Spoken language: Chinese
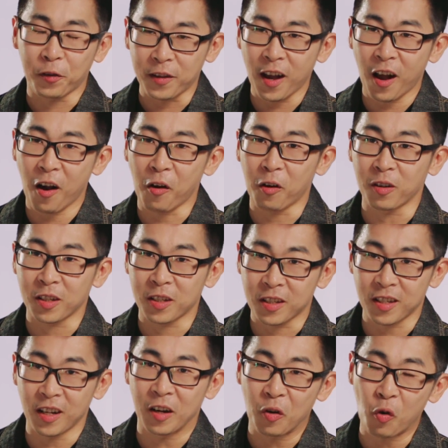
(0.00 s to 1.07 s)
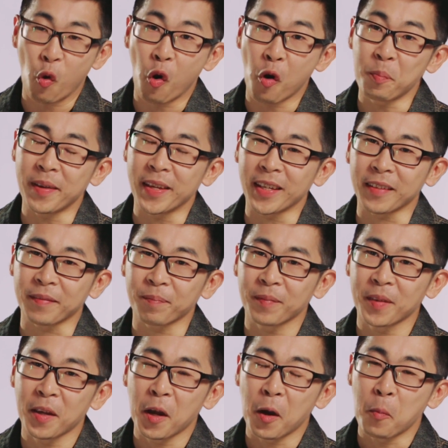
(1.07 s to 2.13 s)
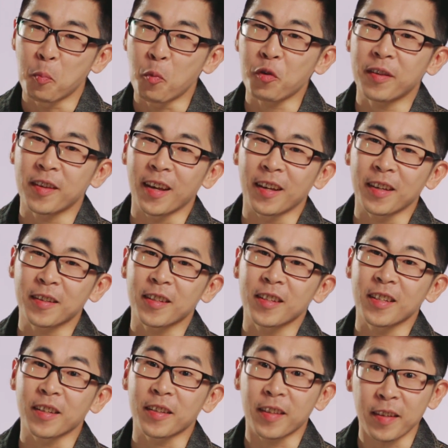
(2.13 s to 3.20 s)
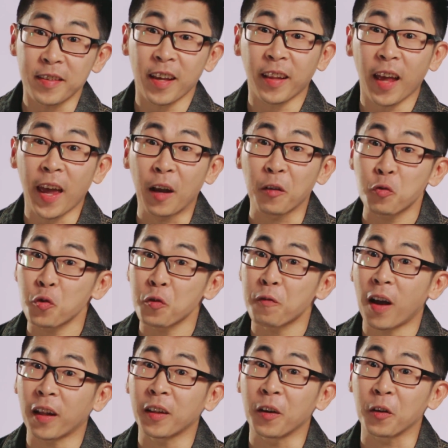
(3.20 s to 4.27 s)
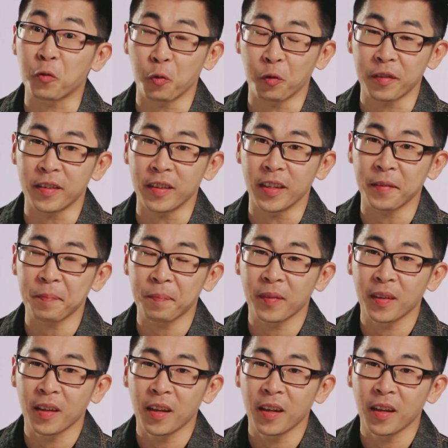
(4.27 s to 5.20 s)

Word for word: 我叫沈国明，目前是新乡太阳剧方的主席。